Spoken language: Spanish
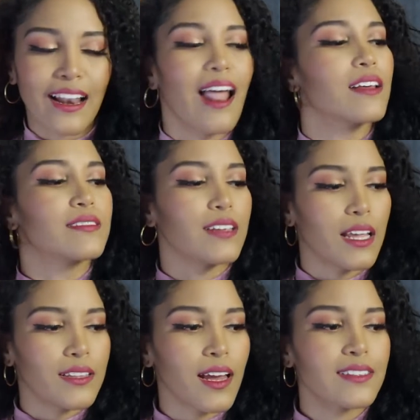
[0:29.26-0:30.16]
las
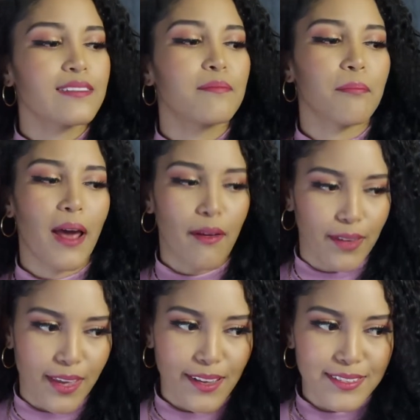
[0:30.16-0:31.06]
siete
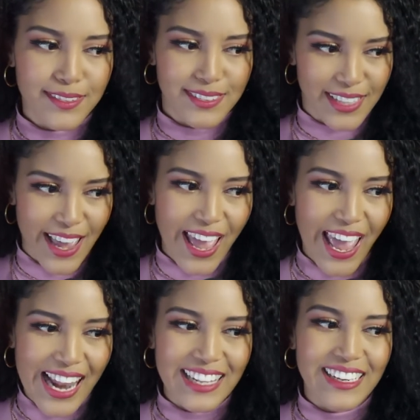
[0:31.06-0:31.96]
maravillas de
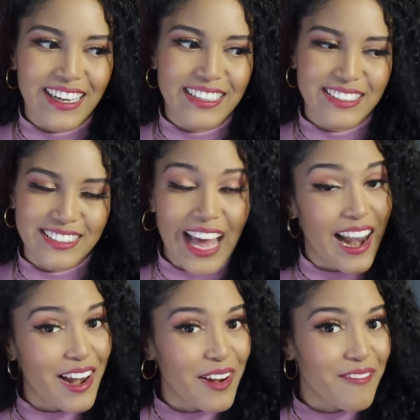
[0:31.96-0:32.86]
El
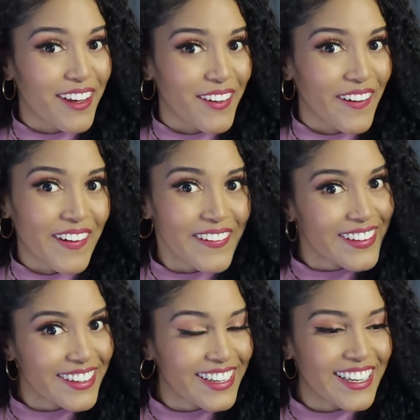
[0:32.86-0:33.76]
Salvador.
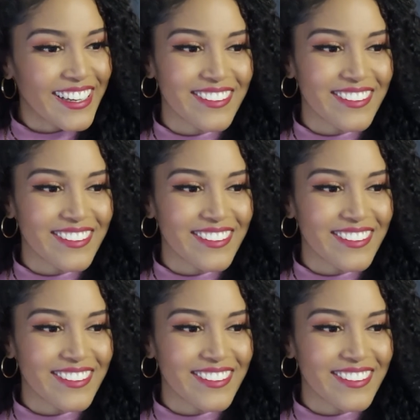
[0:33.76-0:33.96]
¡Uy, qué